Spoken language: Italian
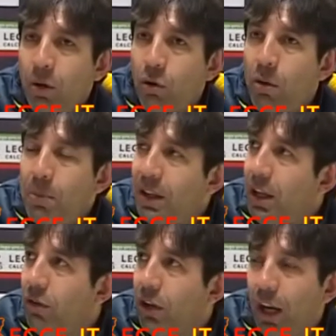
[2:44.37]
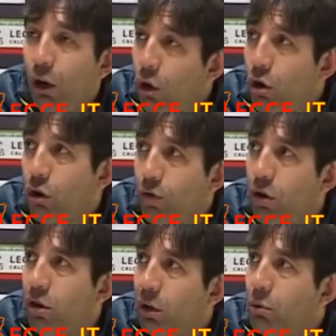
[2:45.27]
un obiettivo che loro
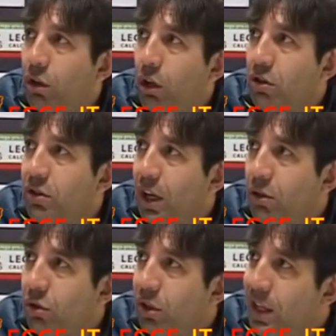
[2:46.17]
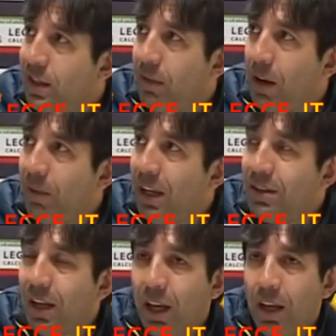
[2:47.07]
vogliono a tutti i costi raggiungere insieme al
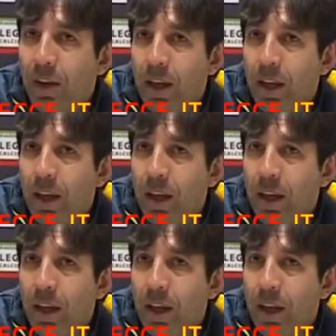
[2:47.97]
mister